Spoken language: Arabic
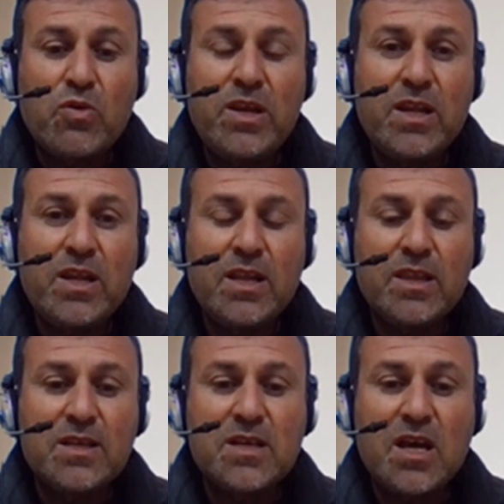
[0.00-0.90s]
كل
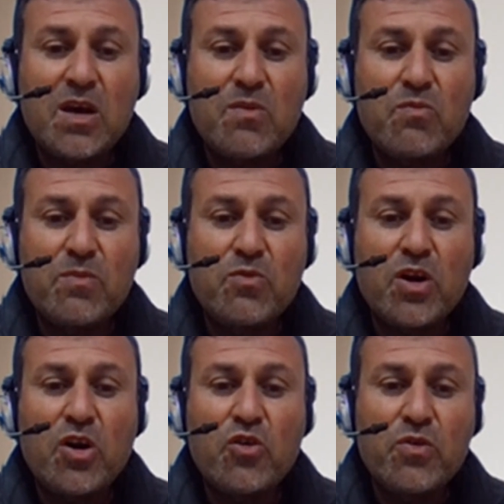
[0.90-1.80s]
الالتزام
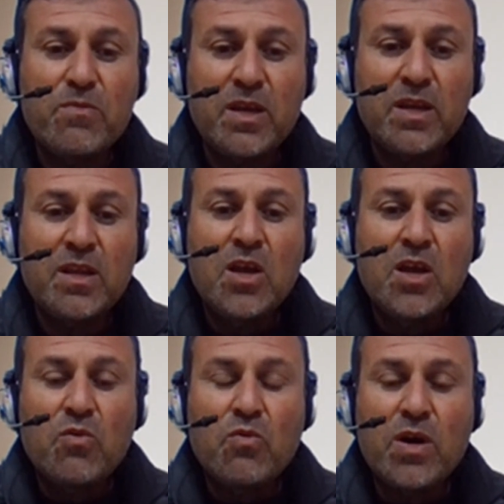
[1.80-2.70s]
ومقاومين
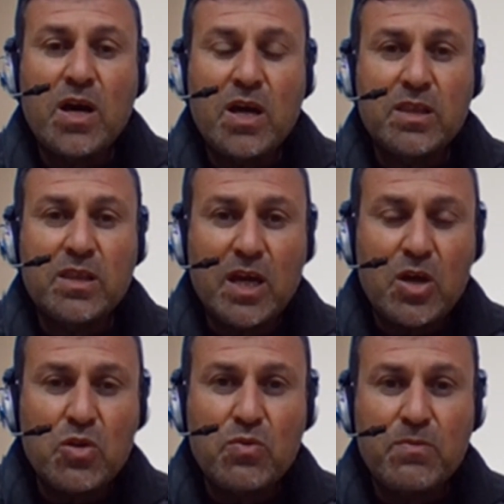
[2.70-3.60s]

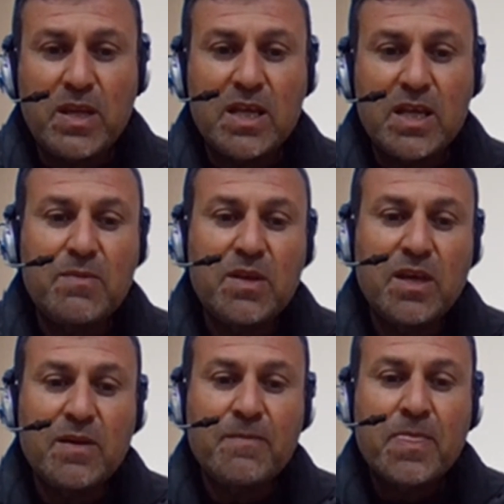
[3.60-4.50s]
واتخذوا من
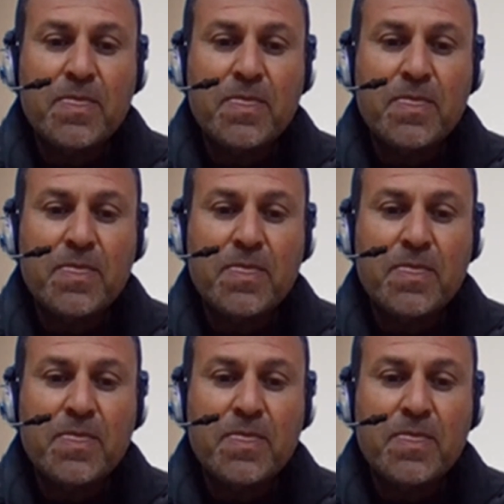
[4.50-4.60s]
أدبهم